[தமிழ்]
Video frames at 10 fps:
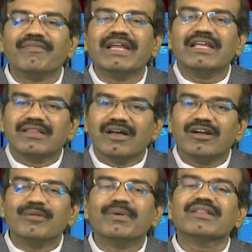வேலை
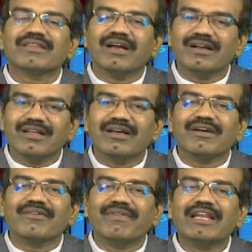தாங்குமா தாங்காதா
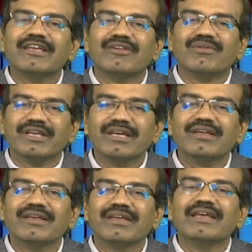வேலையினுடைய
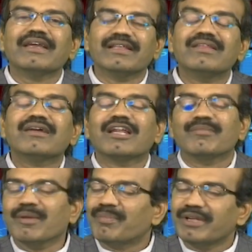
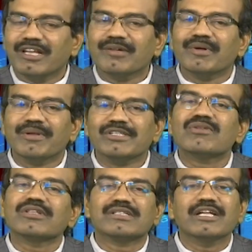எதிர்காலம் எப்படி இருக்கும் அப்படின்னு
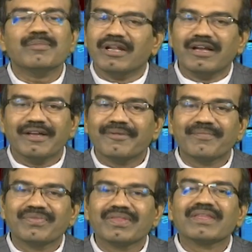சொல்லி ஒரு ஸ்டடி பண்ணாங்க
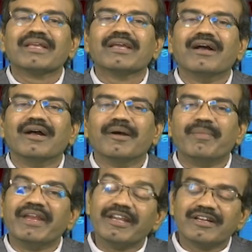
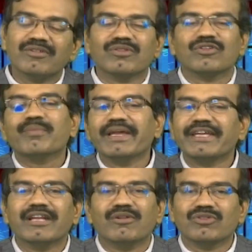பெனடிக்ட்னு ஒருத்தரும்
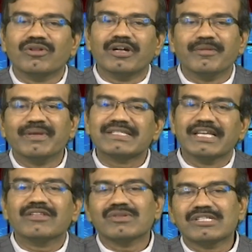மைக்கேல்னு ஒருத்தரும் ரெண்டு பேரும்
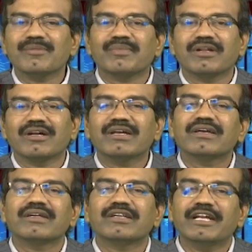சேர்ந்து ஒரு ஸ்டடி பண்ணாங்க
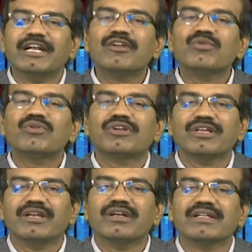
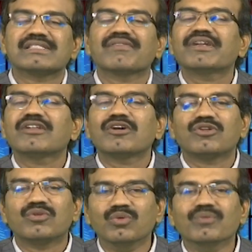எழுநூற்று இரண்டு செவன்
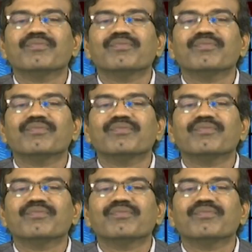நாட் டூ